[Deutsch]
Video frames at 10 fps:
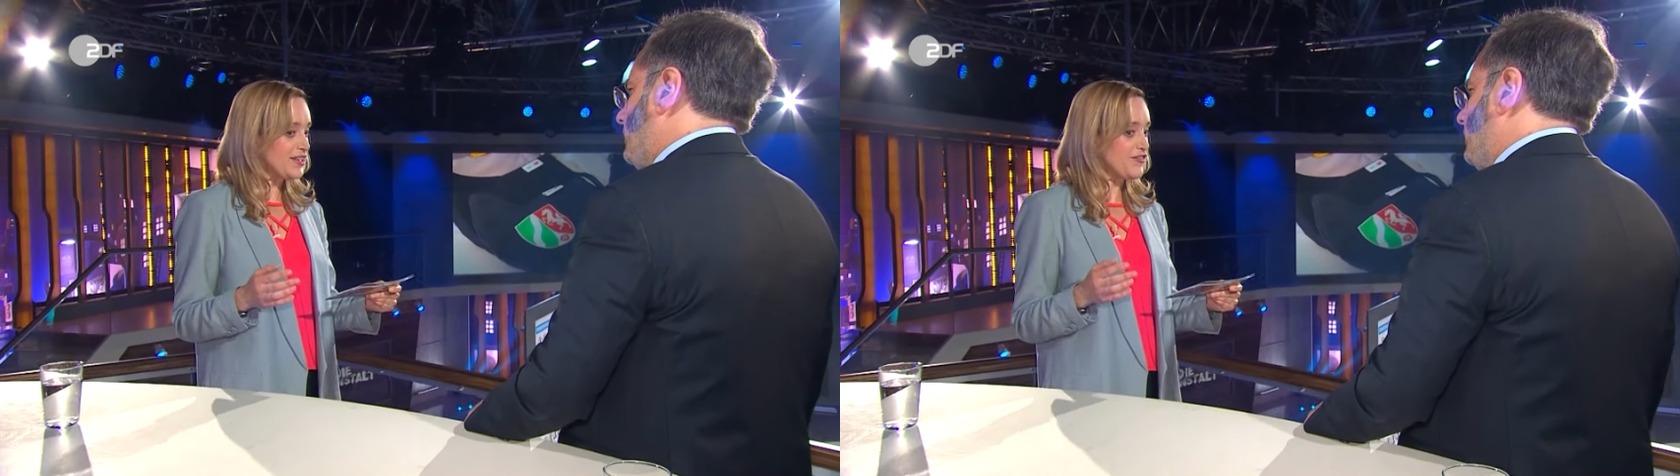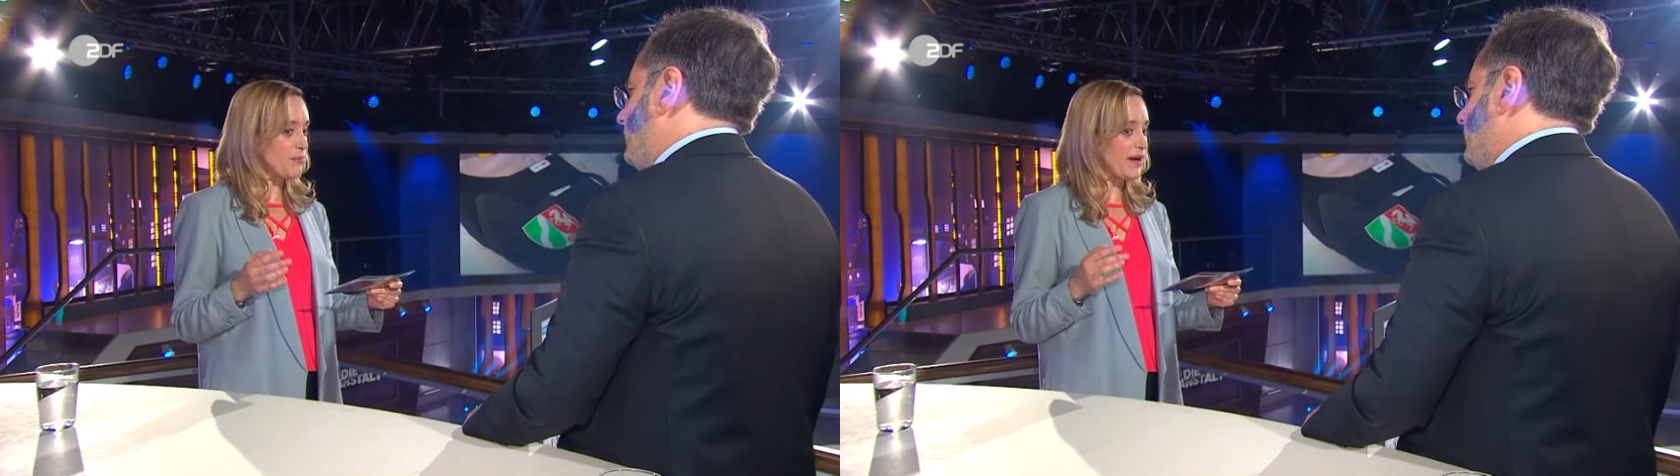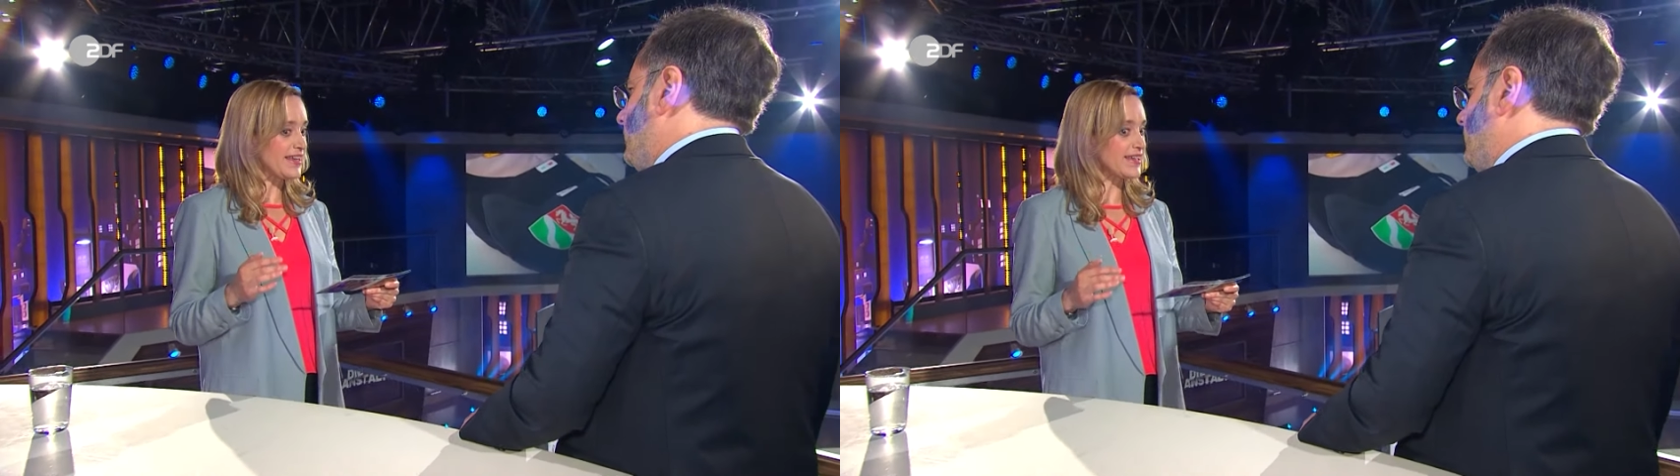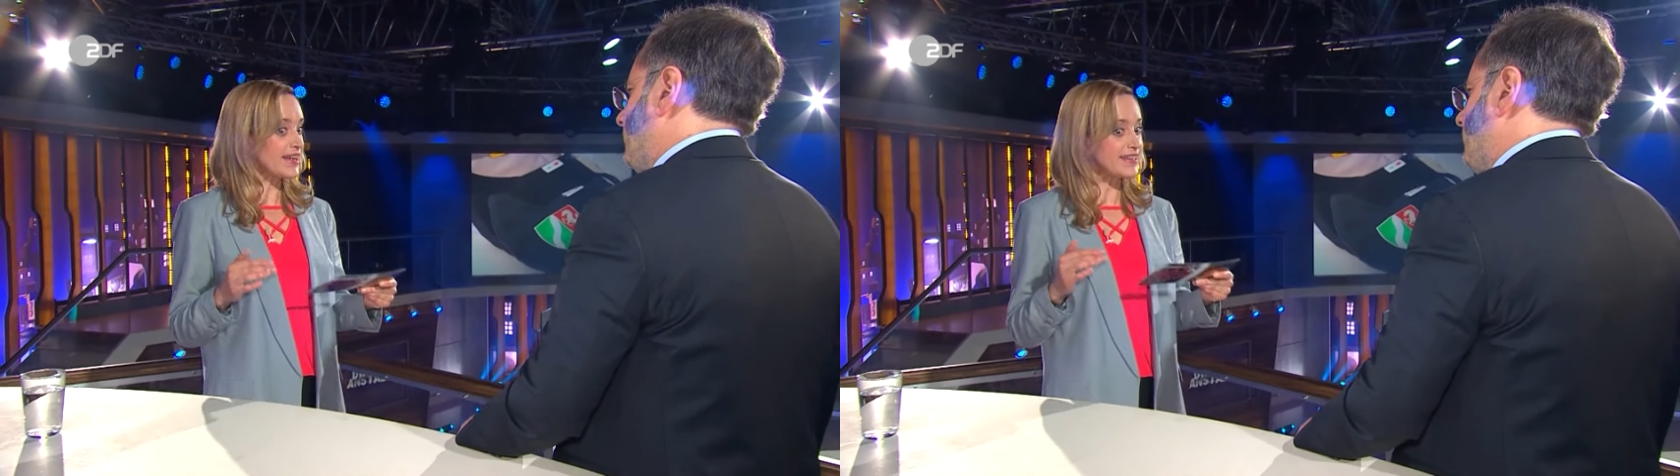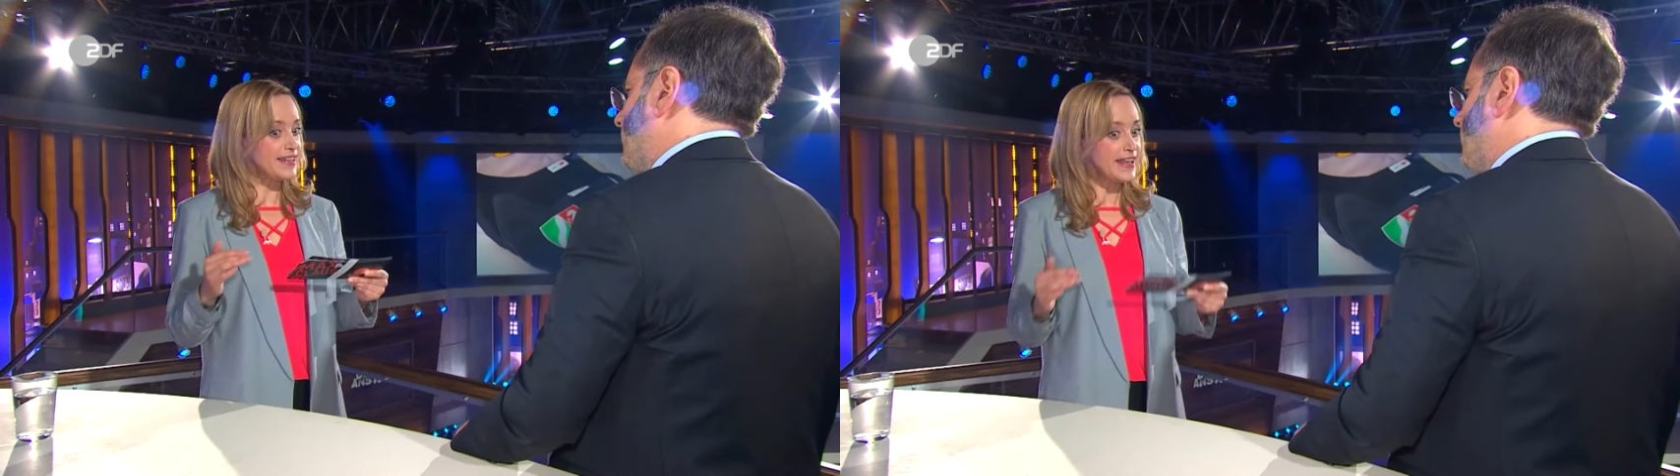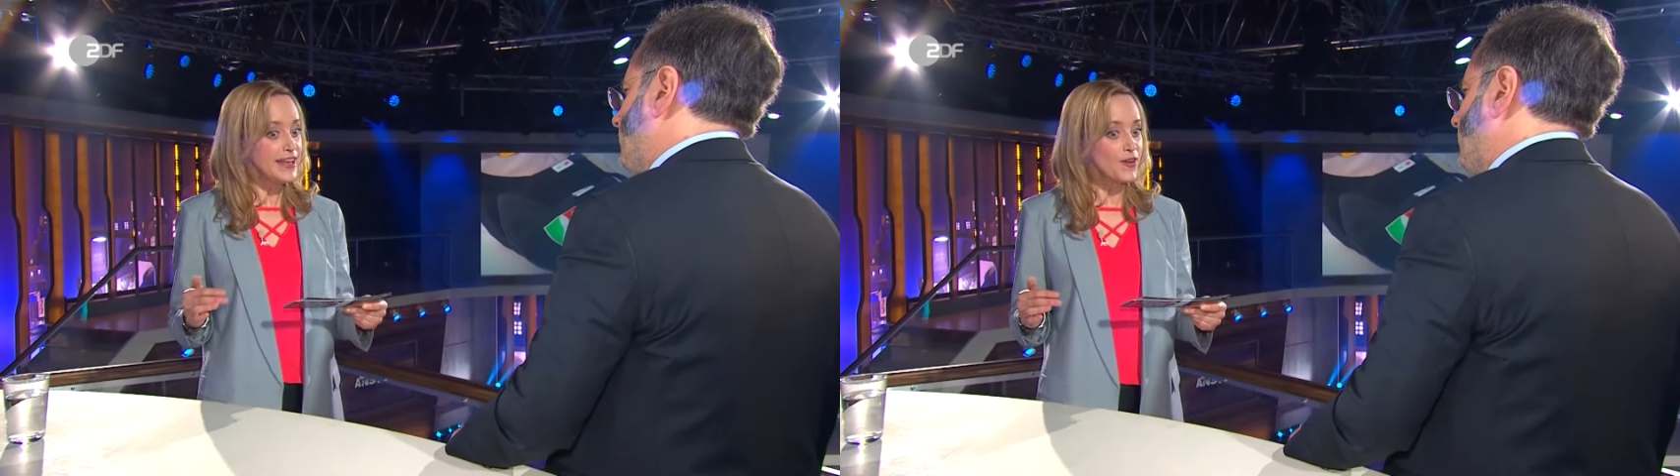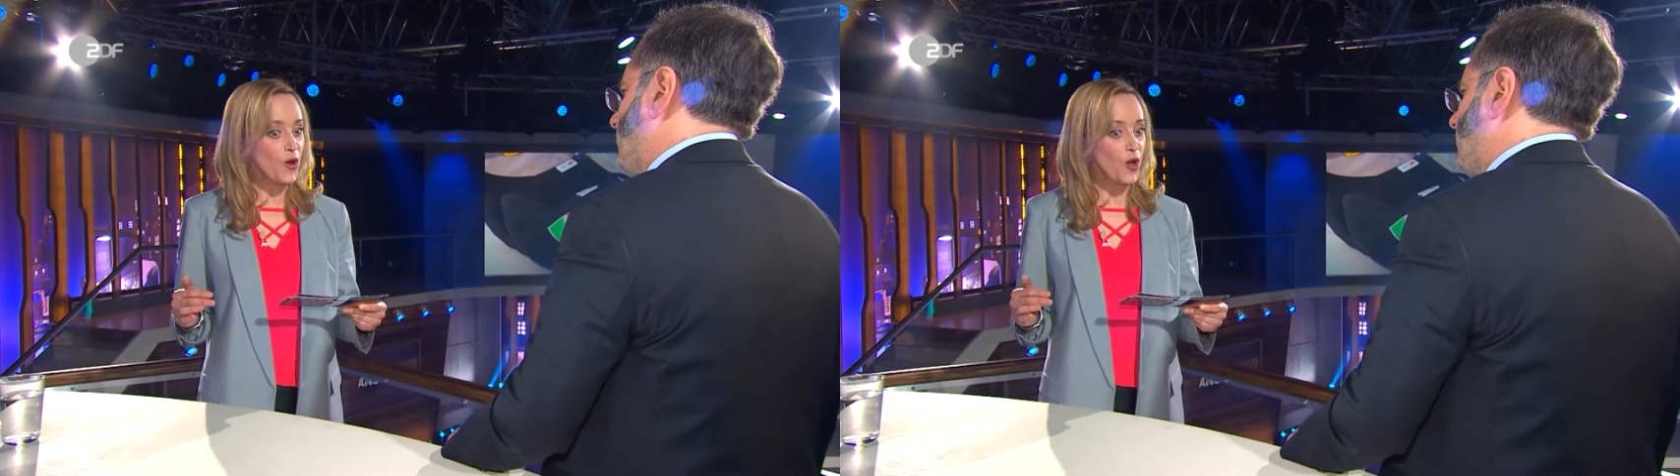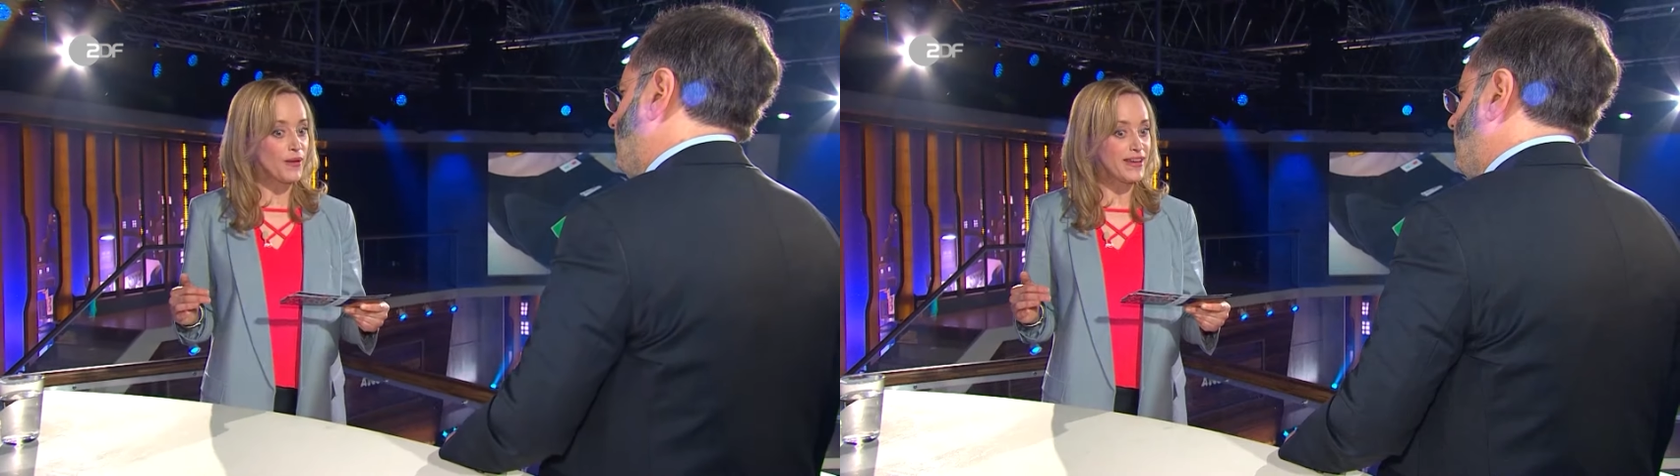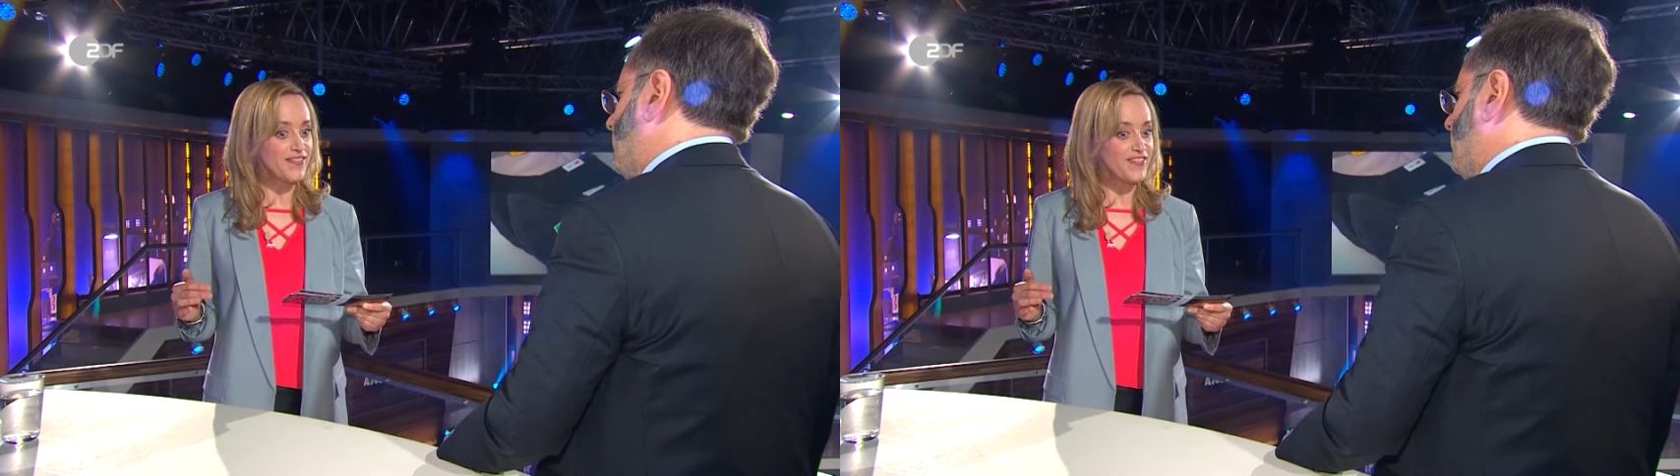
die Verbrecherjagd in Innenräumen